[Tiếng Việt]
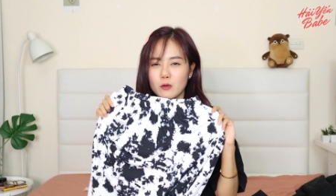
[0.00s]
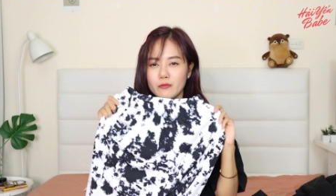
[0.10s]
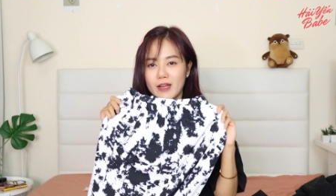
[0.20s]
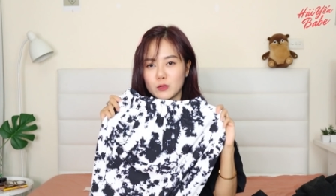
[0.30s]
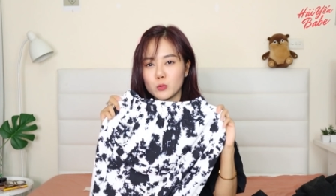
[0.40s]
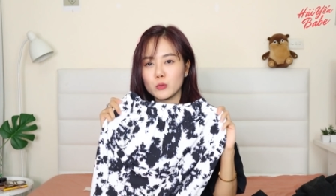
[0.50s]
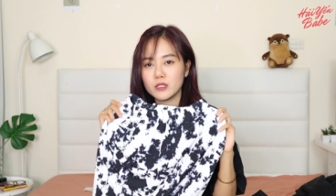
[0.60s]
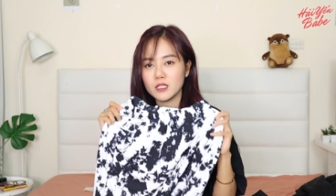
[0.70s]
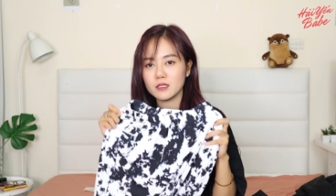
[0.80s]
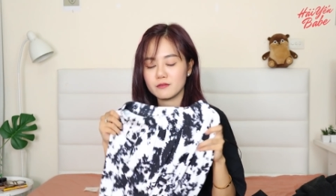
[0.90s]
Kiểu vải
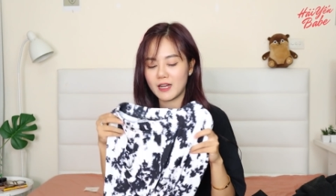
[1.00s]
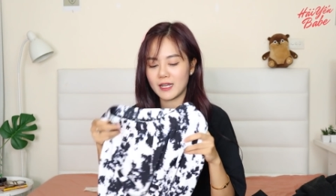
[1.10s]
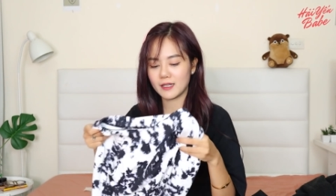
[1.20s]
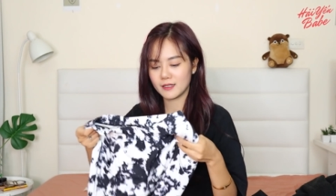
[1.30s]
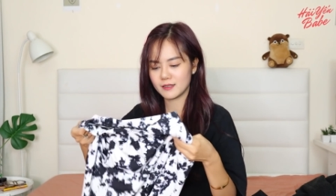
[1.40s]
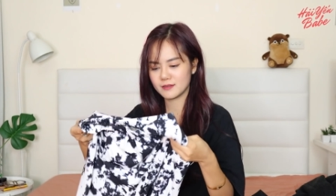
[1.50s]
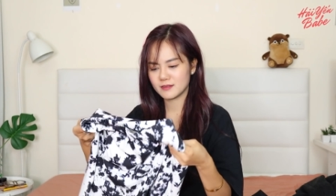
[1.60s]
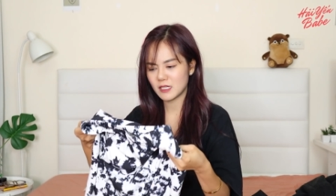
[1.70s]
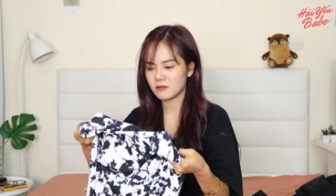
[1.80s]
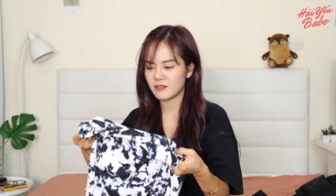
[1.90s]
thun ý, vải...
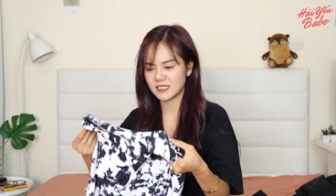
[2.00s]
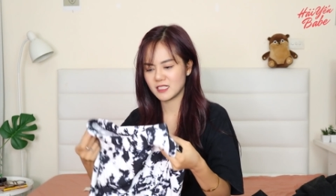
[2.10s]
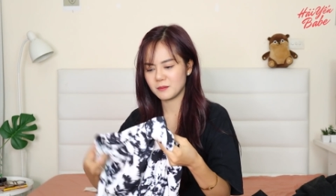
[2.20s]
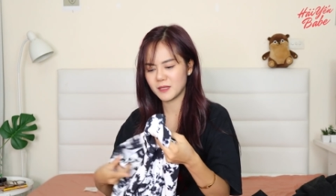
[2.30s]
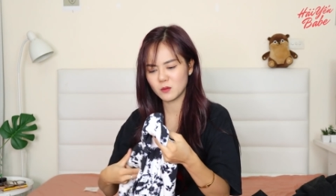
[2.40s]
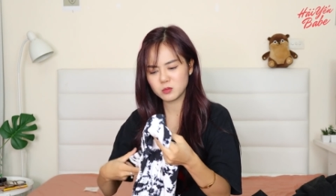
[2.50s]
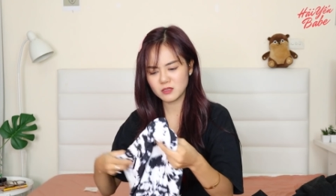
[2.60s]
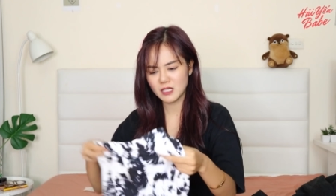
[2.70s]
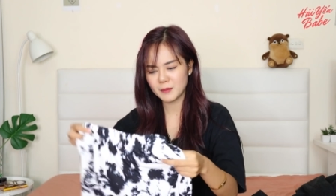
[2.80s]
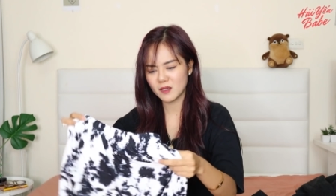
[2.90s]
sao vải gì? Mình cũng
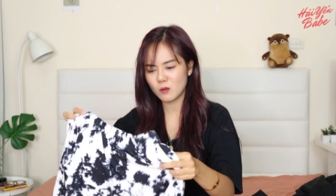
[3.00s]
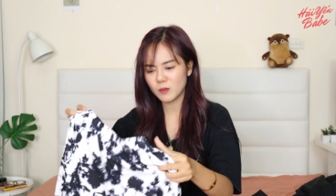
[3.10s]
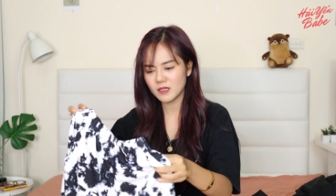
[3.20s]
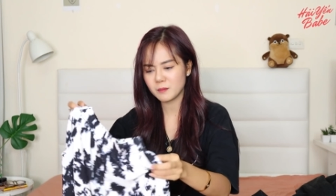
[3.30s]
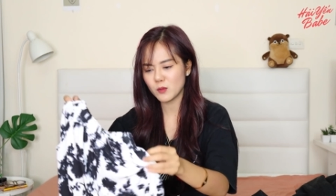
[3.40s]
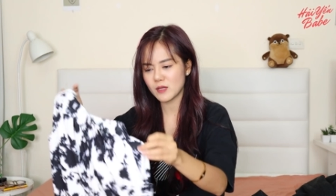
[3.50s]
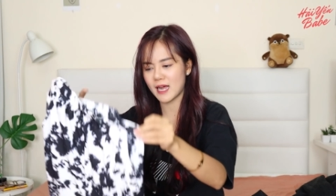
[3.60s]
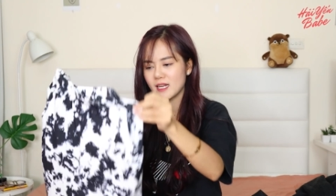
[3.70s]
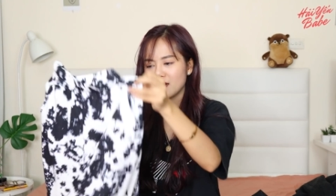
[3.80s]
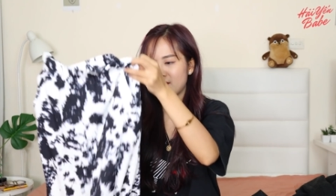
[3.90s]
thực ra mình không biết miêu
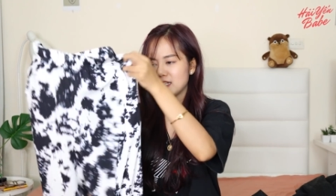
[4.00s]
tả đây là